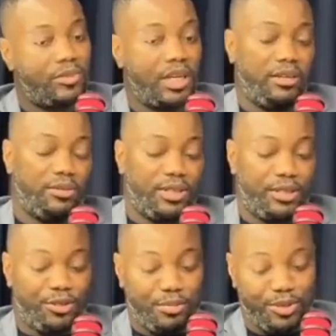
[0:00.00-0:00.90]
Tenho,
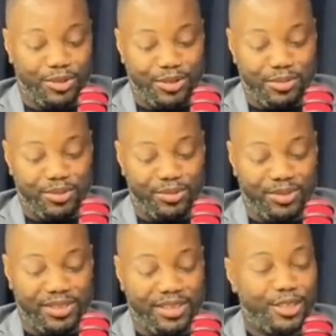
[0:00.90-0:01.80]
tenho. Como é, como é.
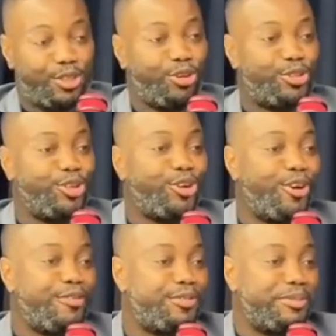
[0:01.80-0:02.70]
Vais, sou, sou
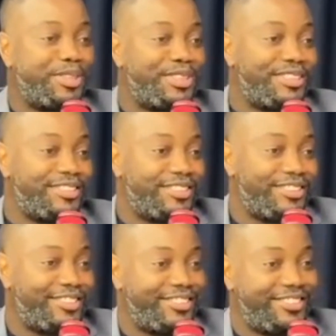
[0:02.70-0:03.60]
novo, mas...
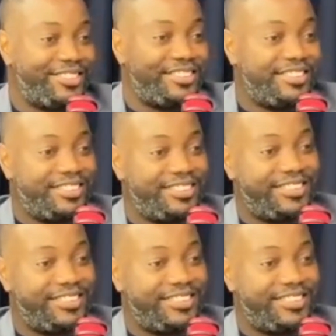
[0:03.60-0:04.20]
Uh, vais, os